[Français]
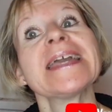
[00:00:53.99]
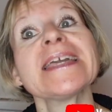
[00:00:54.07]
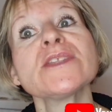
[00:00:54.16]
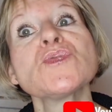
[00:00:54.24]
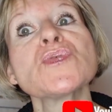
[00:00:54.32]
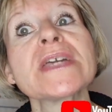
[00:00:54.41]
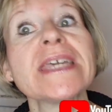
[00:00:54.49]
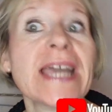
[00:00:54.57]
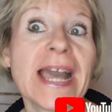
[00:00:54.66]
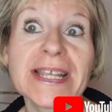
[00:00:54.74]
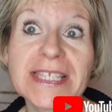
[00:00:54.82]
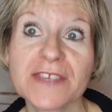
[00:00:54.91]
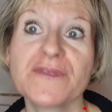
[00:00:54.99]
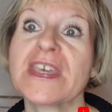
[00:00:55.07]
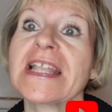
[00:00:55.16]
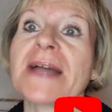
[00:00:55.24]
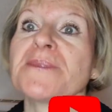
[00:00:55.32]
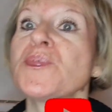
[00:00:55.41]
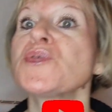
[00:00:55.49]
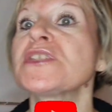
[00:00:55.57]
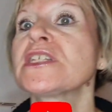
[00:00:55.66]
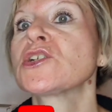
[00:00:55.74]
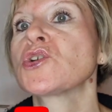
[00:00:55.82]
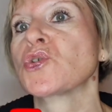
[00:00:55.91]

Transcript: et, et à activer la petite